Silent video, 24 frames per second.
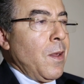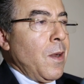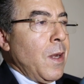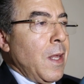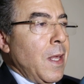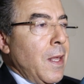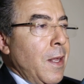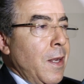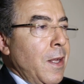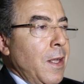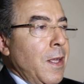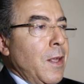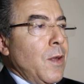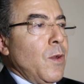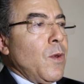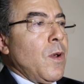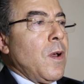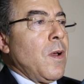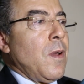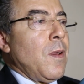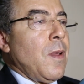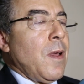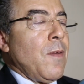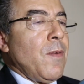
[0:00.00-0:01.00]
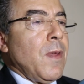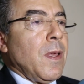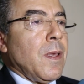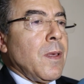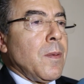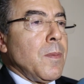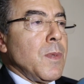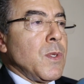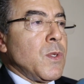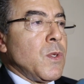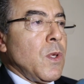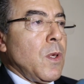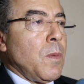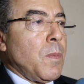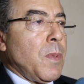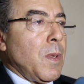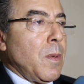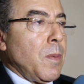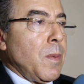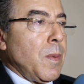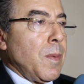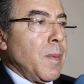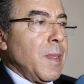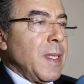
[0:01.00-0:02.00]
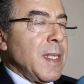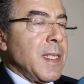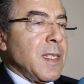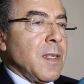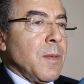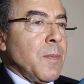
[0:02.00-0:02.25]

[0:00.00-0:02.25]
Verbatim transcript: la réunion avec M. le Premier ministre